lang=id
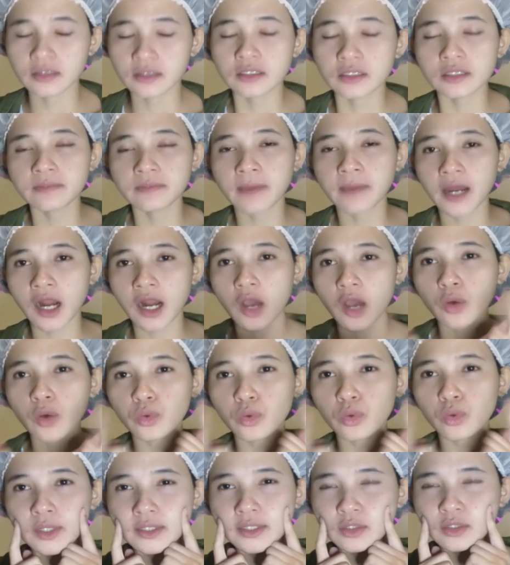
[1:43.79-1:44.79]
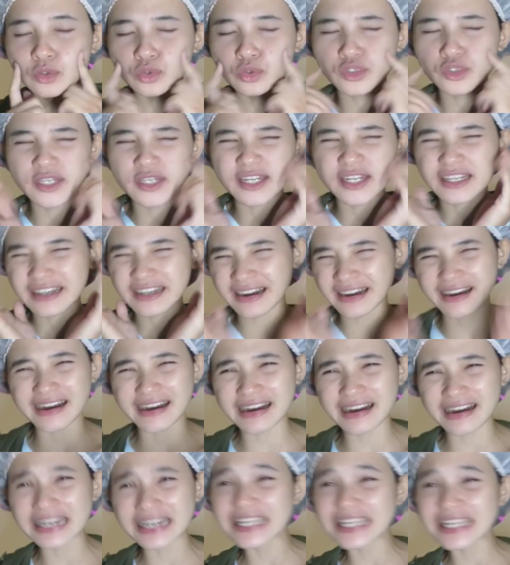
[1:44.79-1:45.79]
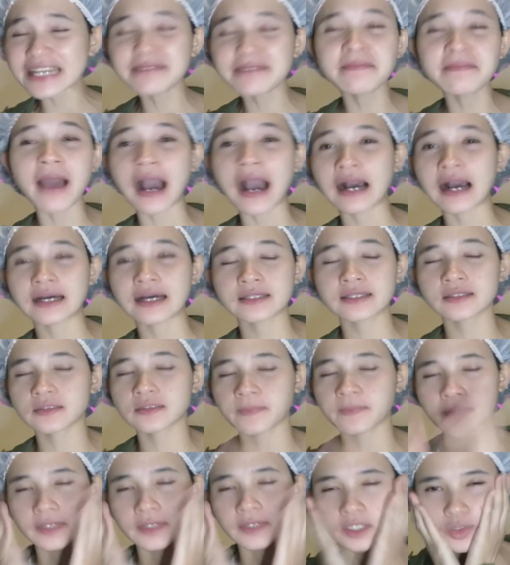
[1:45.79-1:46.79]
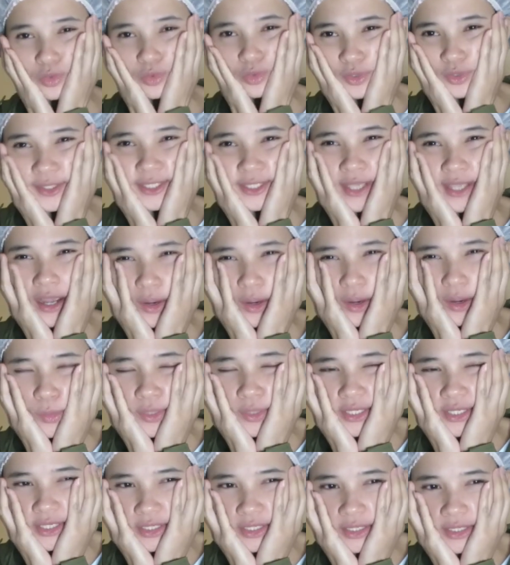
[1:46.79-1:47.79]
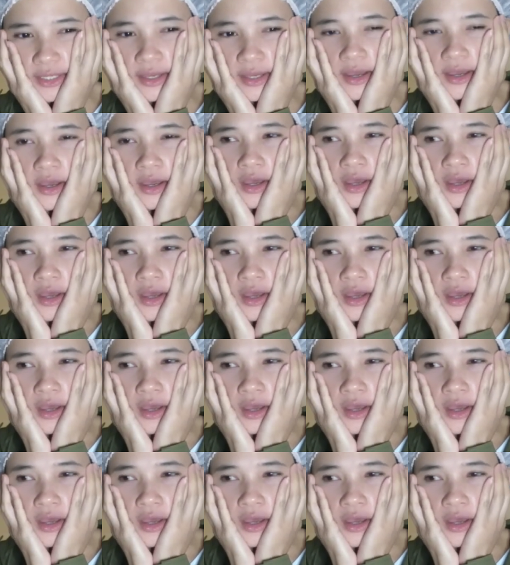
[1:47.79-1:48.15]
Dimana kulit itu jadi kering banget Seperti kulitnya aku ini